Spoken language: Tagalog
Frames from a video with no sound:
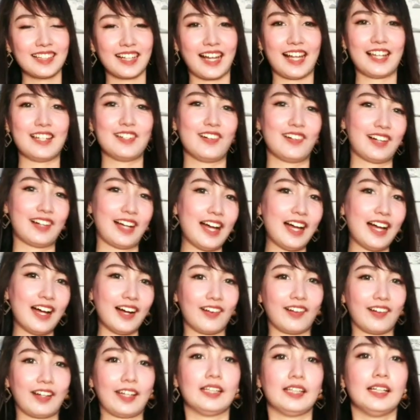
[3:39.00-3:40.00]
Kaloka.
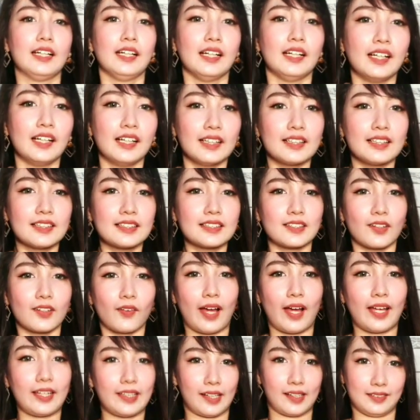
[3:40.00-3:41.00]
Okay. So,
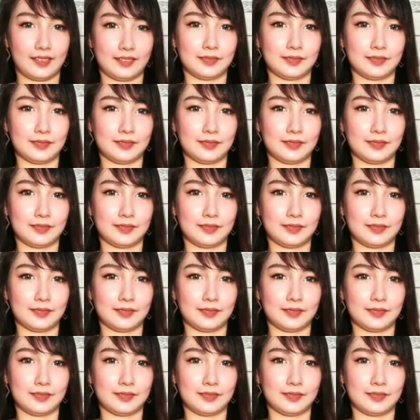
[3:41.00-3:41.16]
ayan.